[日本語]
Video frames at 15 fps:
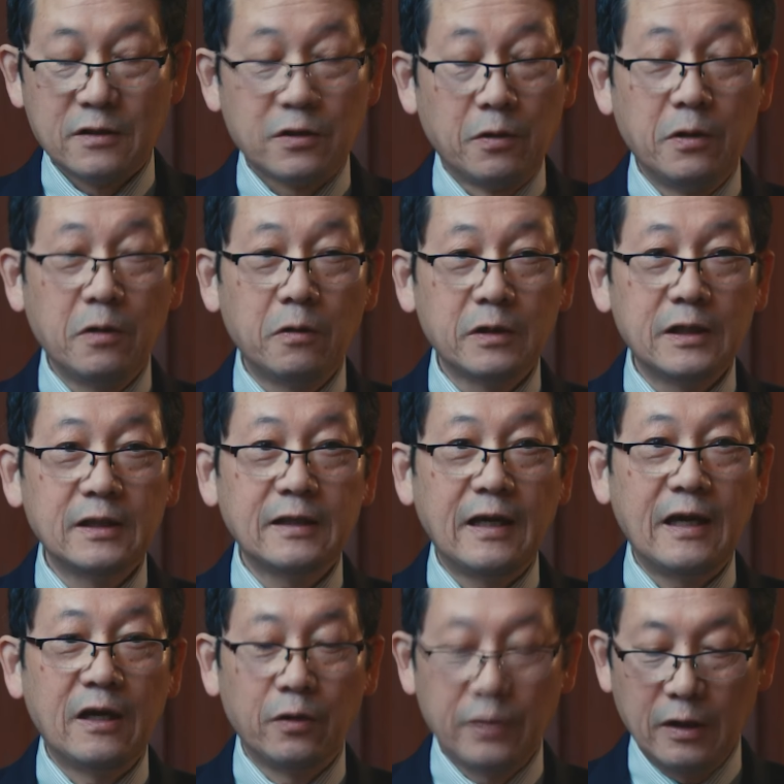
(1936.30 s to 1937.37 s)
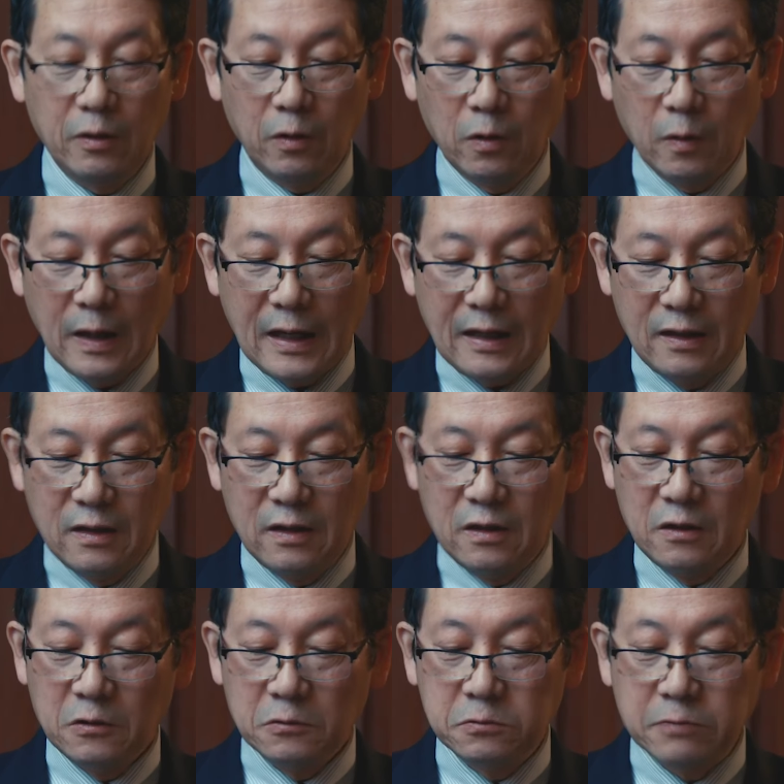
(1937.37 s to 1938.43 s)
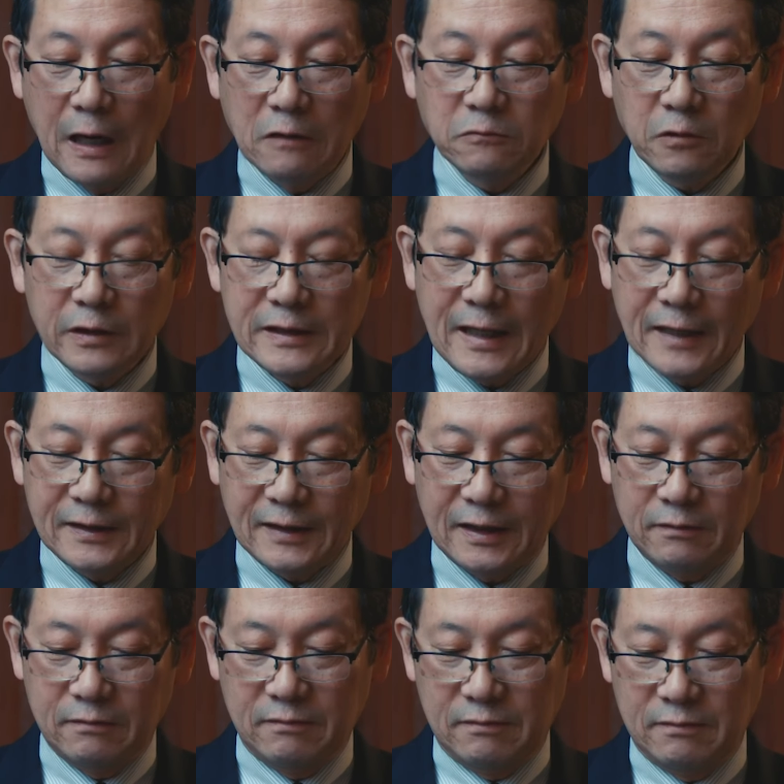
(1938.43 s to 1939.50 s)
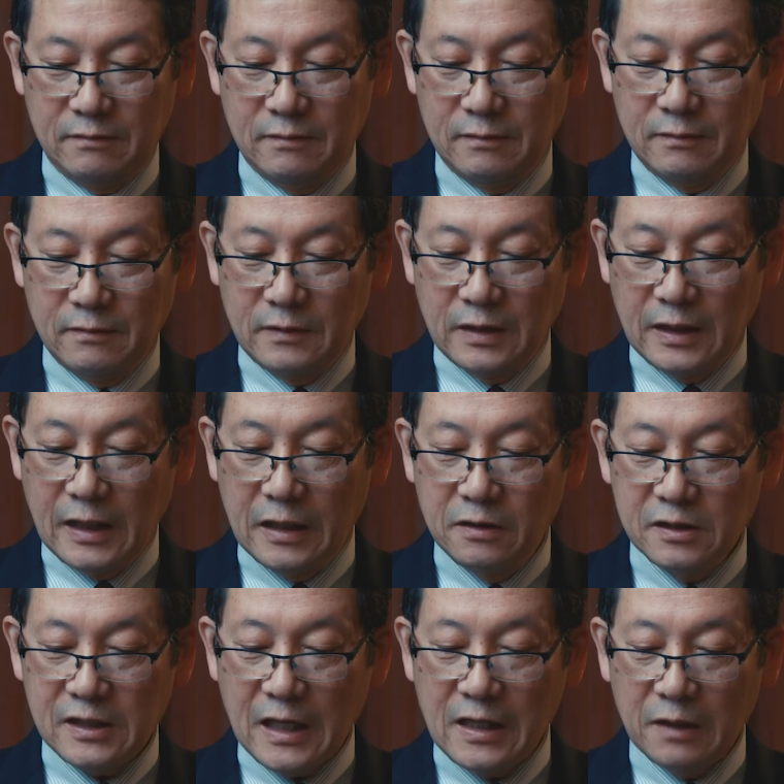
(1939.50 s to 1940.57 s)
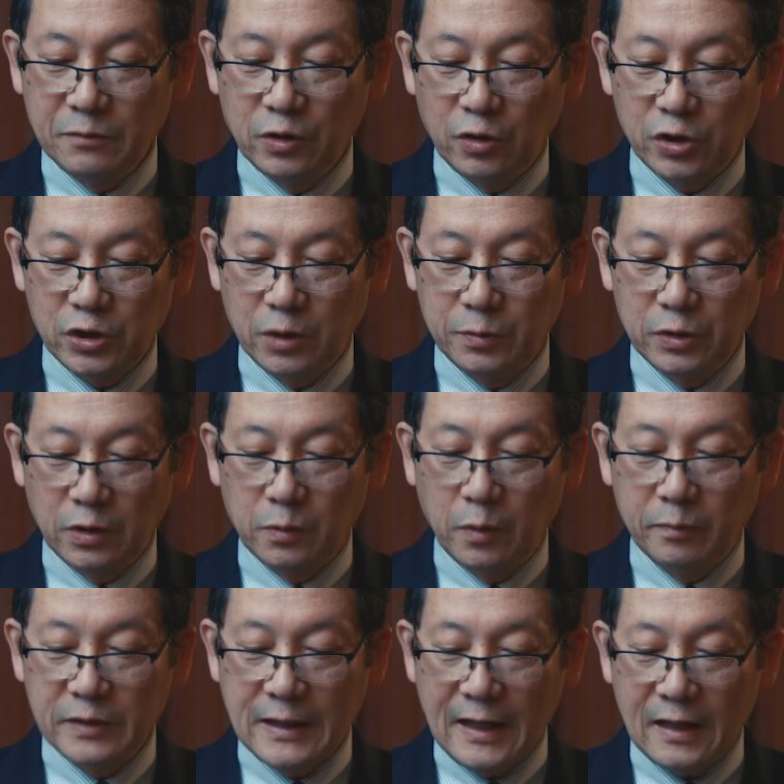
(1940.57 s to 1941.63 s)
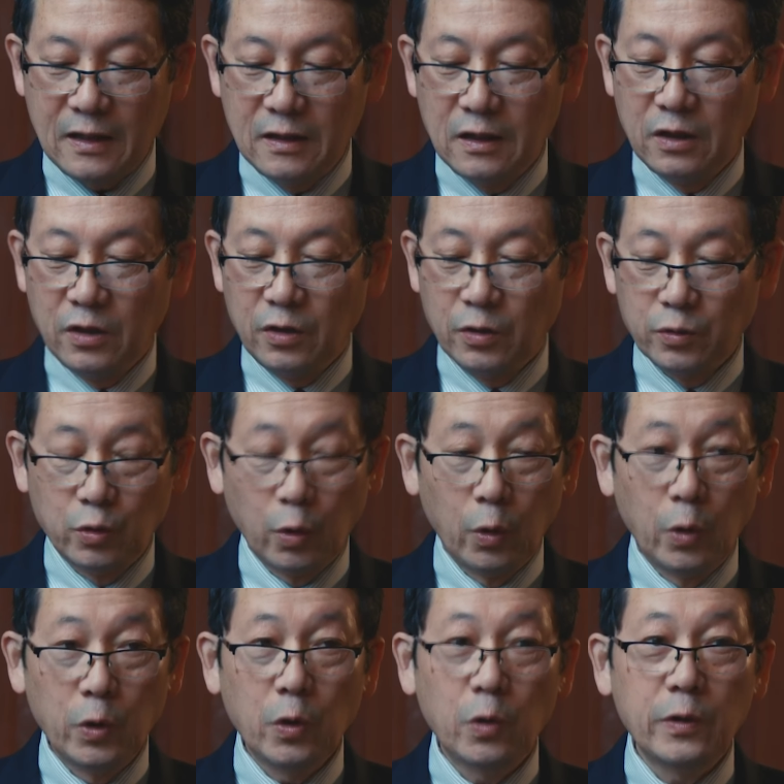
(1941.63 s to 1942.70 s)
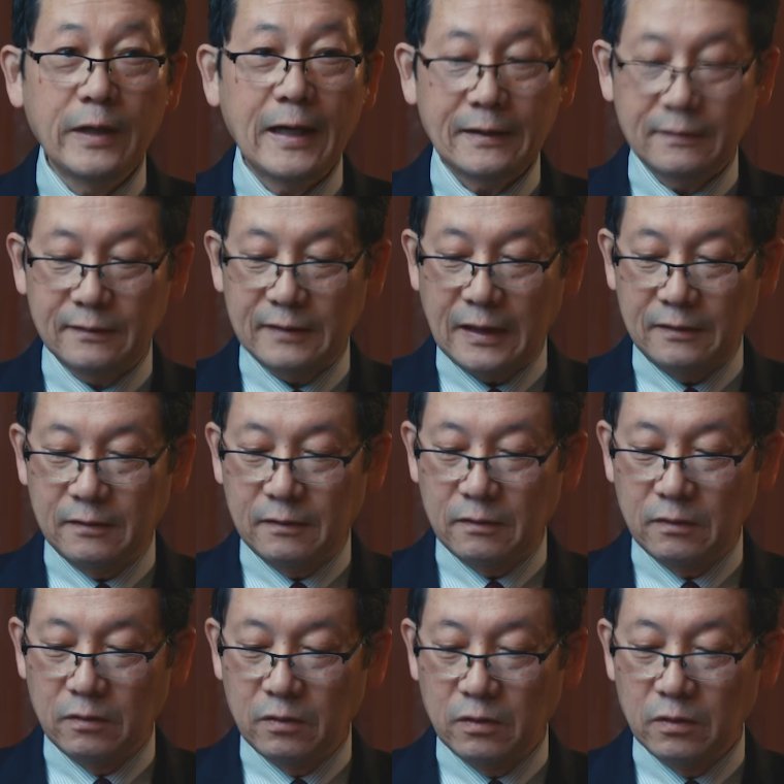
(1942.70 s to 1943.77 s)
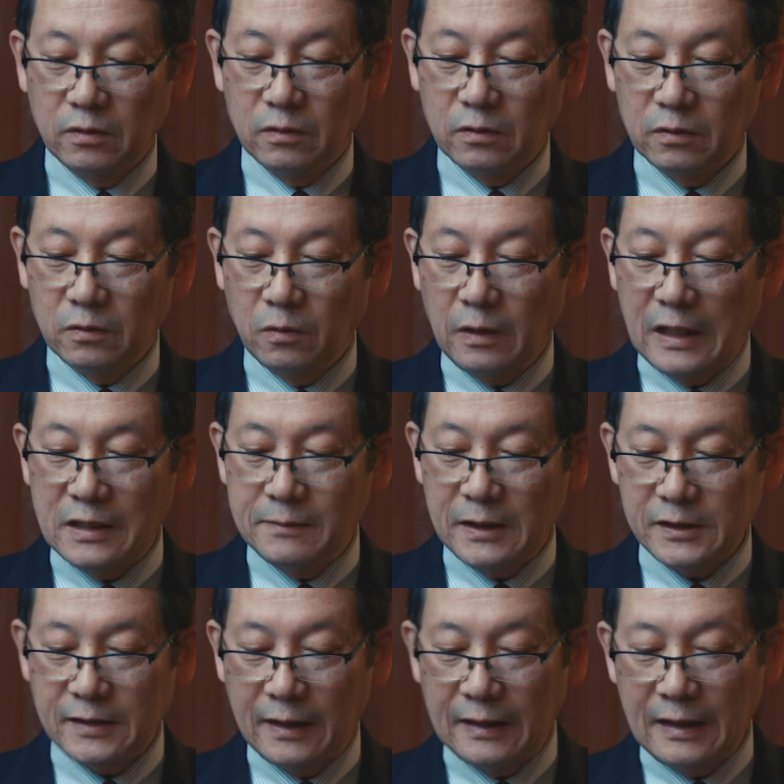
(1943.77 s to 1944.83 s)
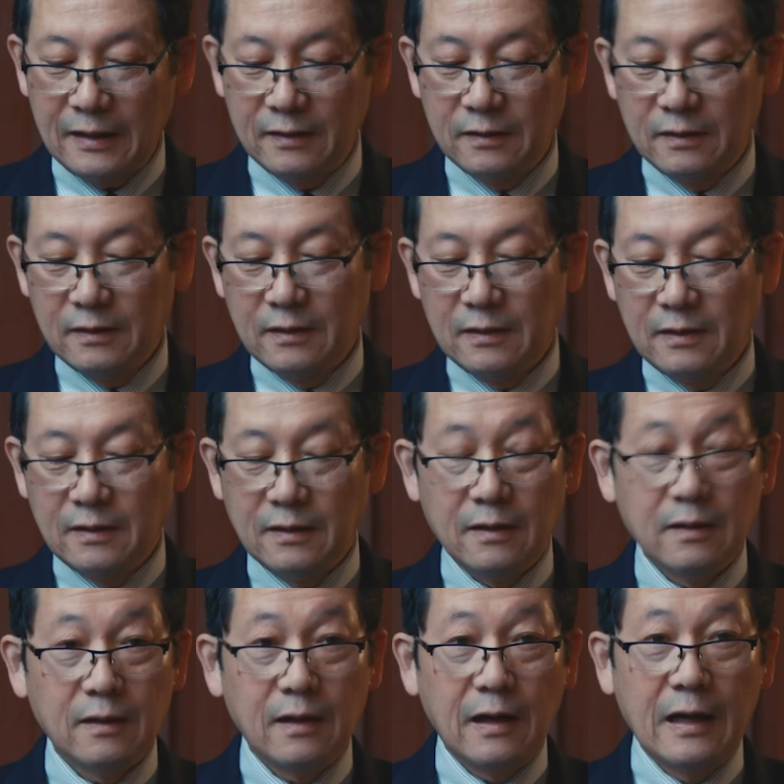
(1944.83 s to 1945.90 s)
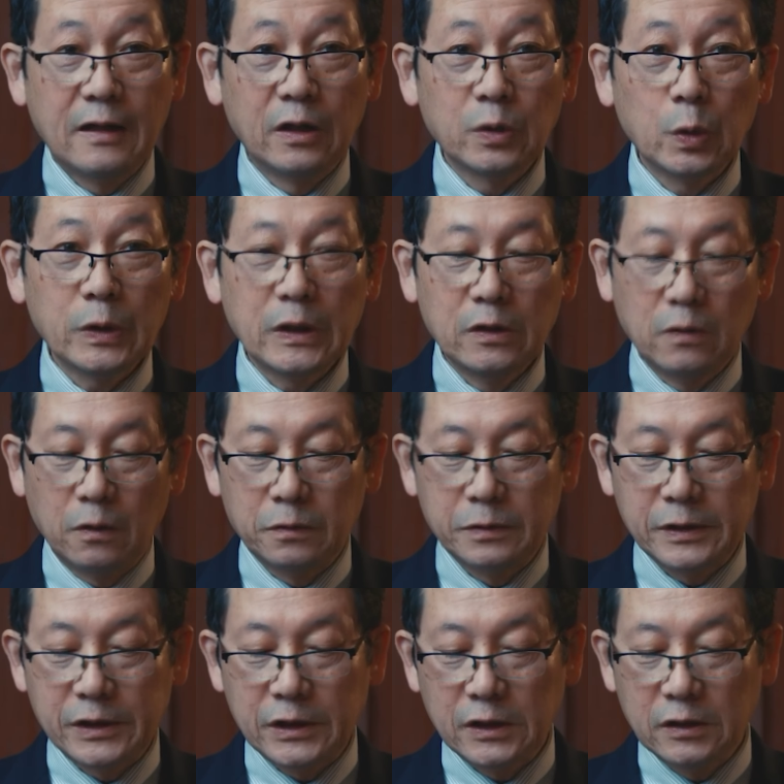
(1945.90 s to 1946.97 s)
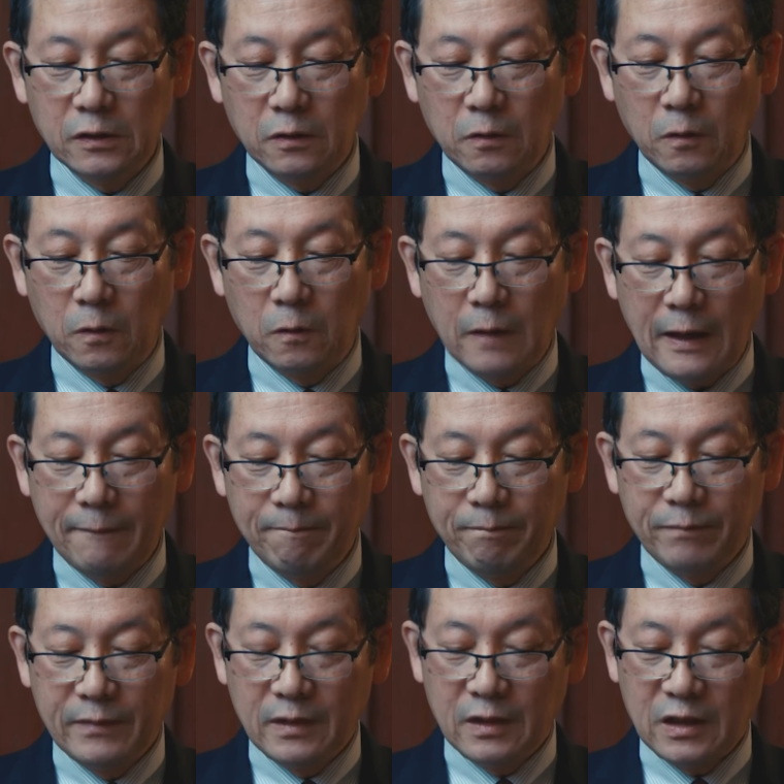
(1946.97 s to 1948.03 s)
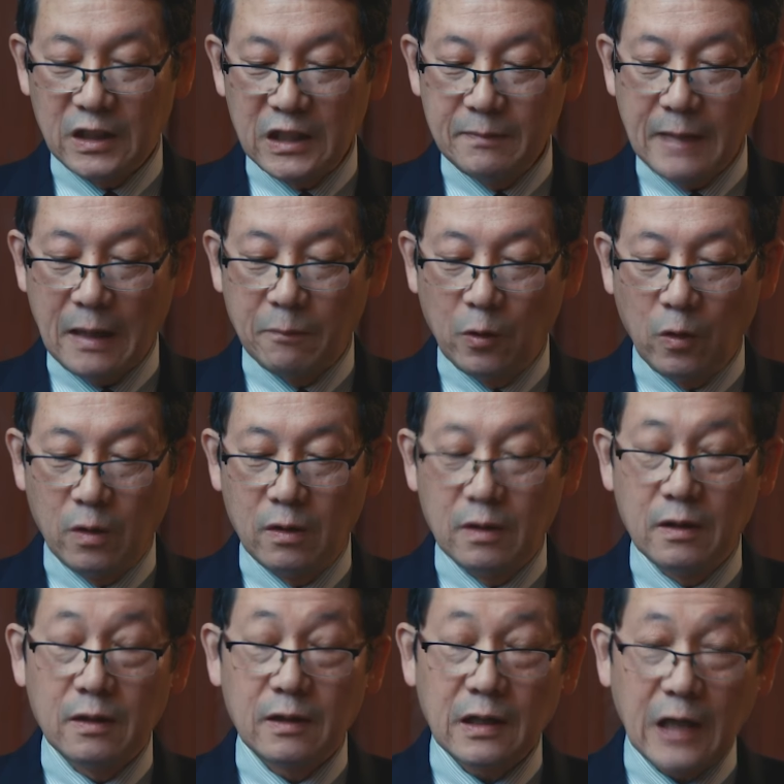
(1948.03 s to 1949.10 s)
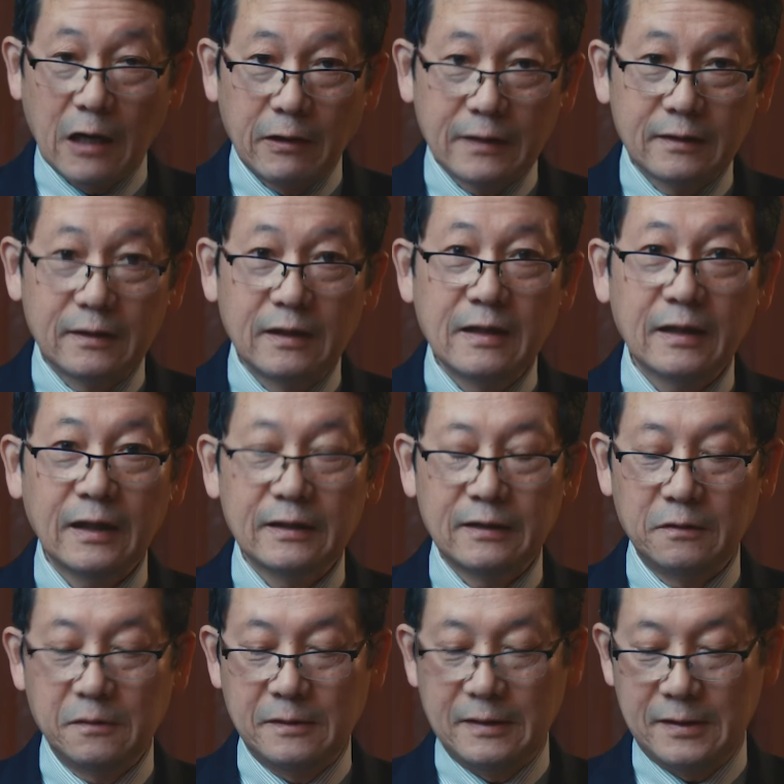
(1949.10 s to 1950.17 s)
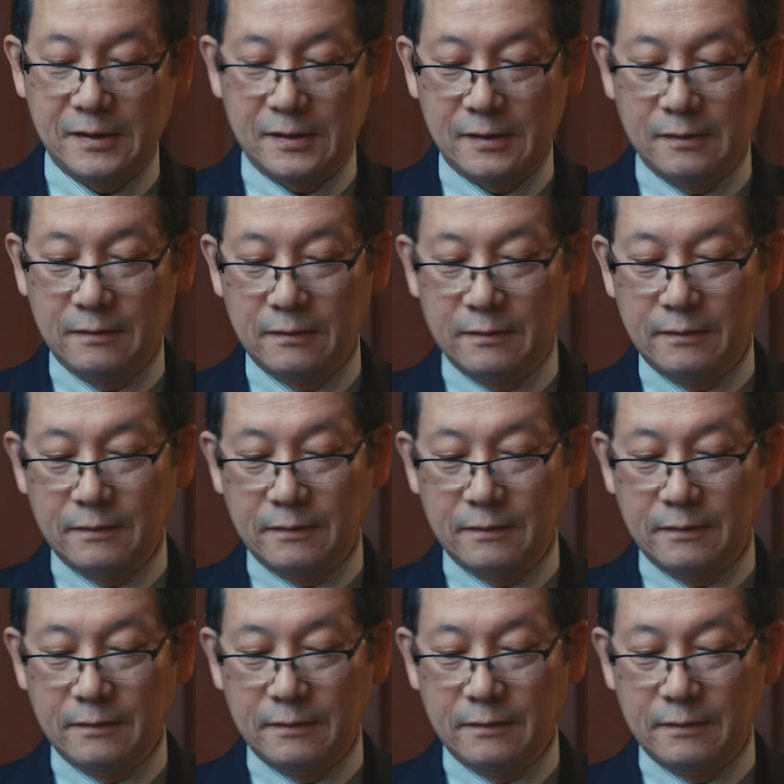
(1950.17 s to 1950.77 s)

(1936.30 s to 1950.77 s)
それを聞いたヘロデ王は不安を抱いた。エルサレムの人々も皆同様であった。とありましたが、あの時の不信仰は今も変わっていなかったのです。